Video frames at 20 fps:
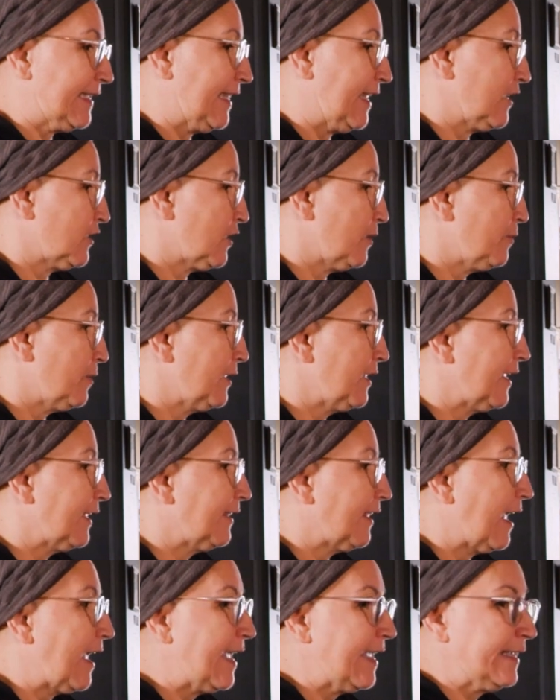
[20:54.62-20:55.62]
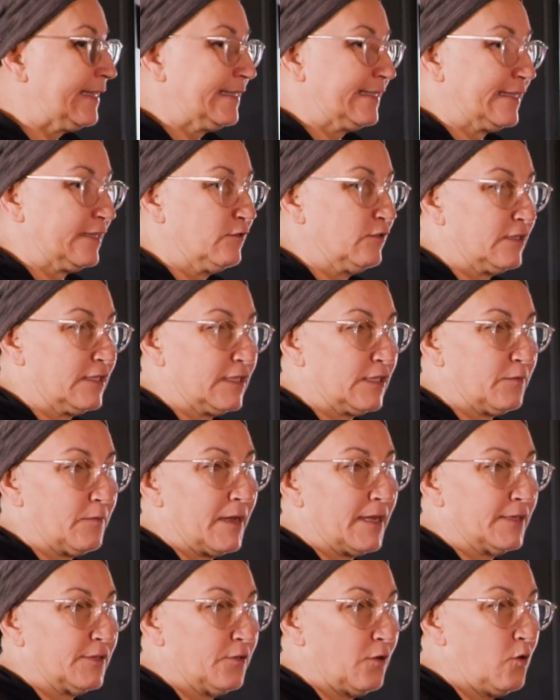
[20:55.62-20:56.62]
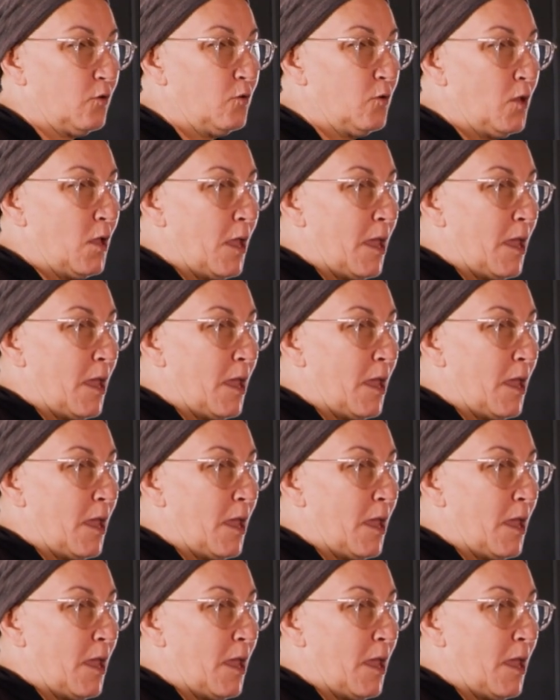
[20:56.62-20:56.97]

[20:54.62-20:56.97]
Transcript: c'est de l'argent monétaire, c'est une situation.